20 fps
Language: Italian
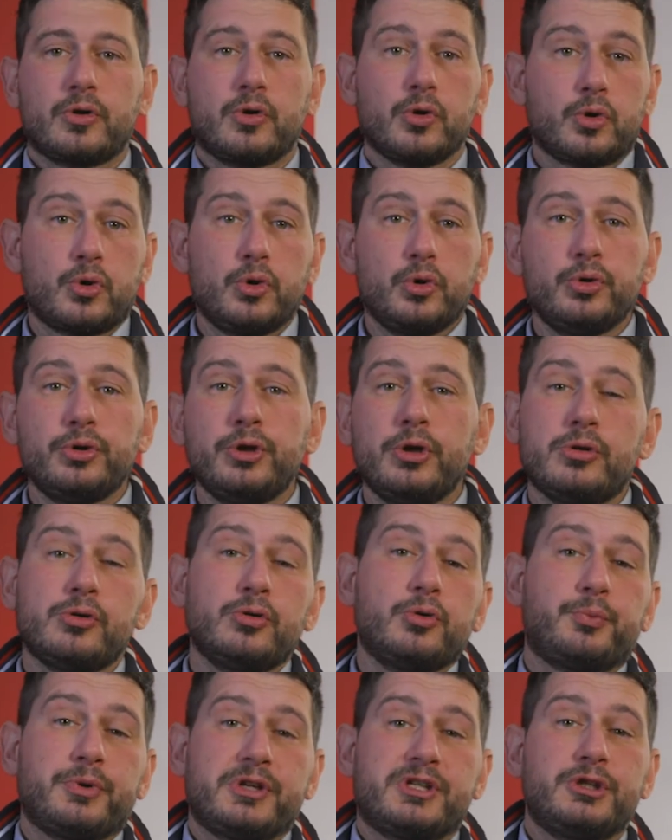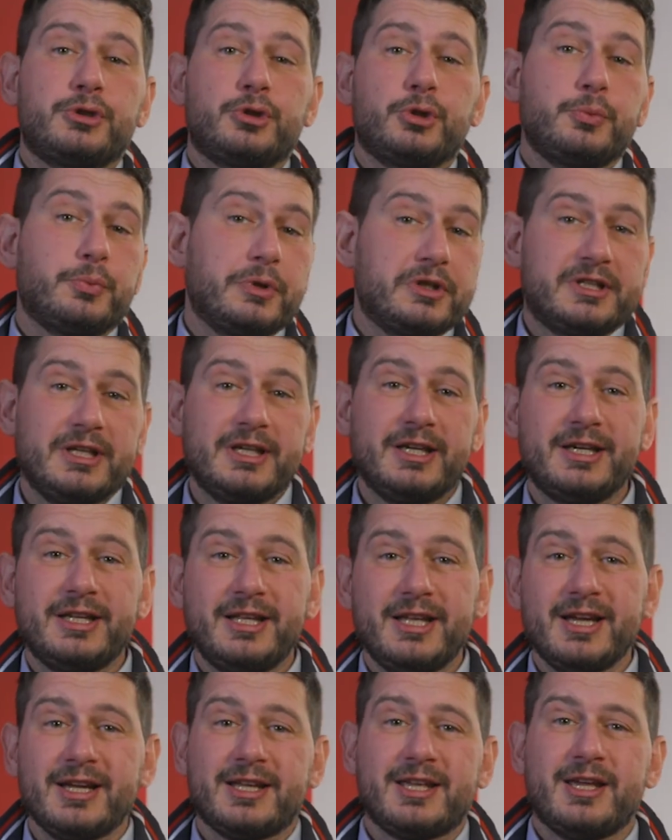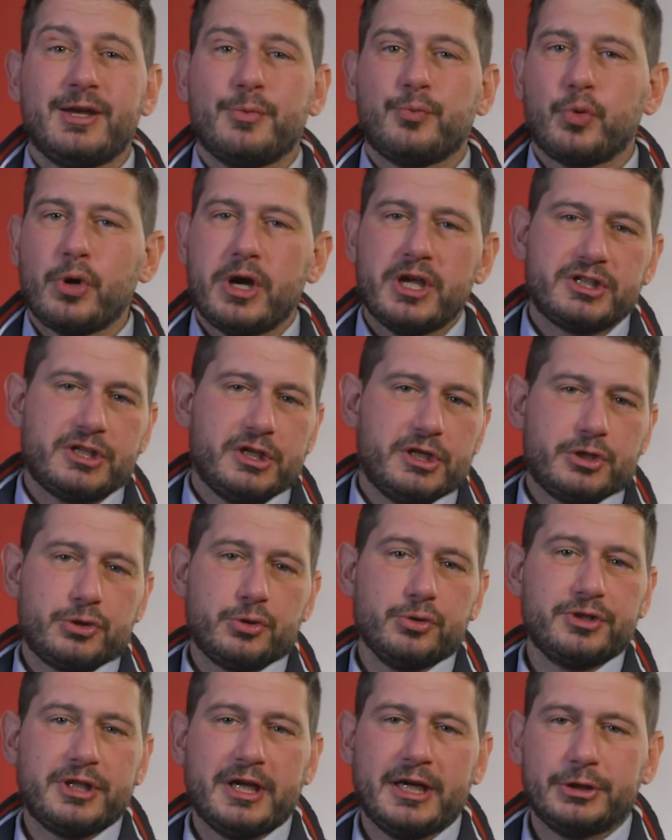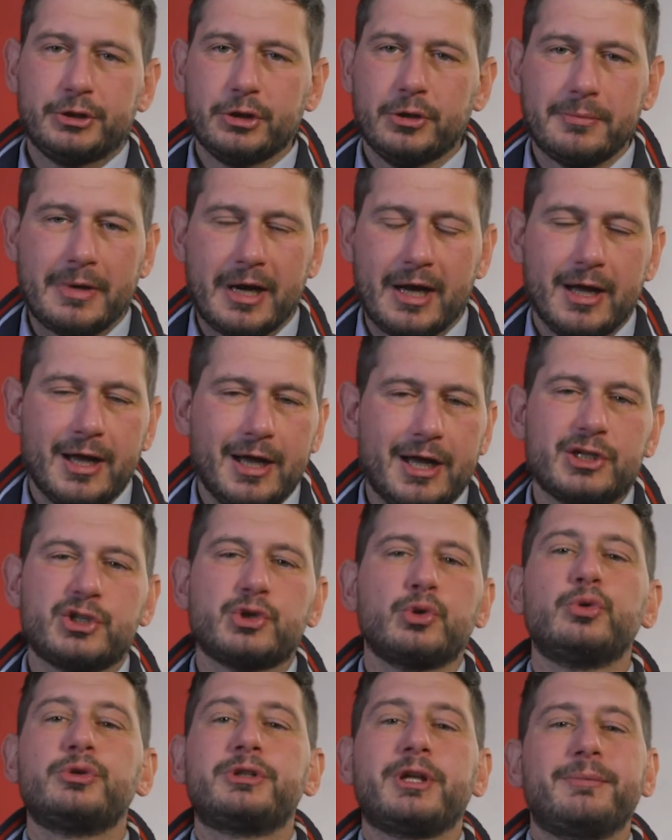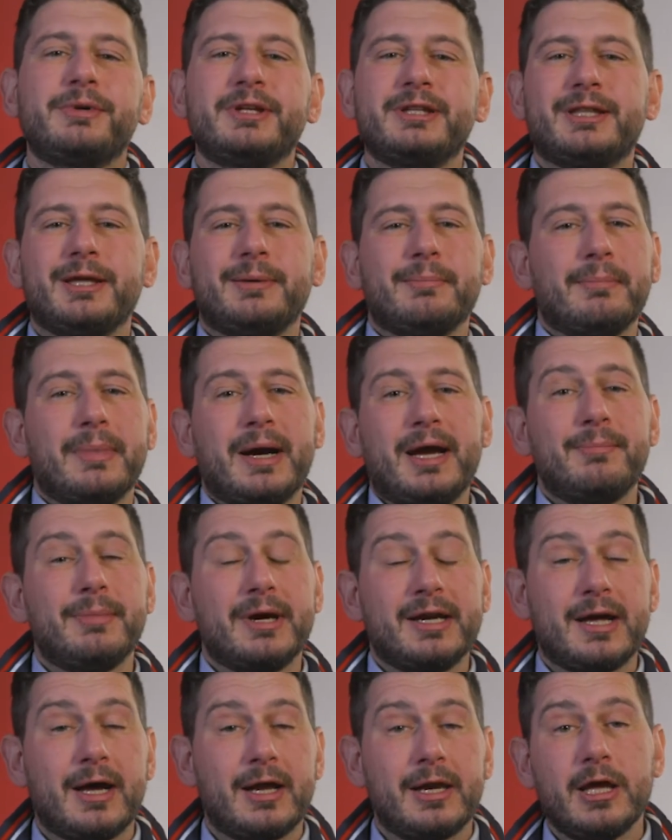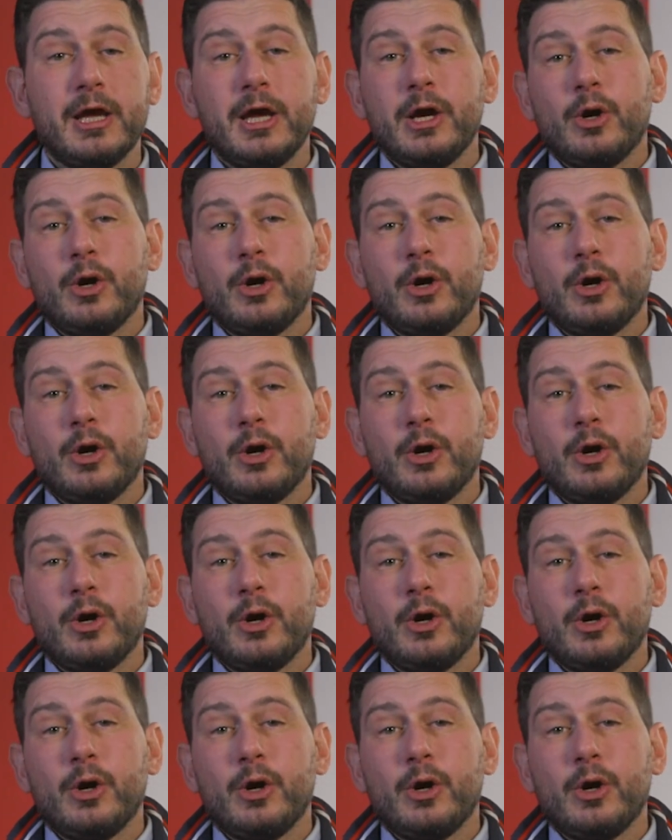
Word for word: Concludo con un passetto di pantelleria che può essere scontato ma assolutamente mai banale.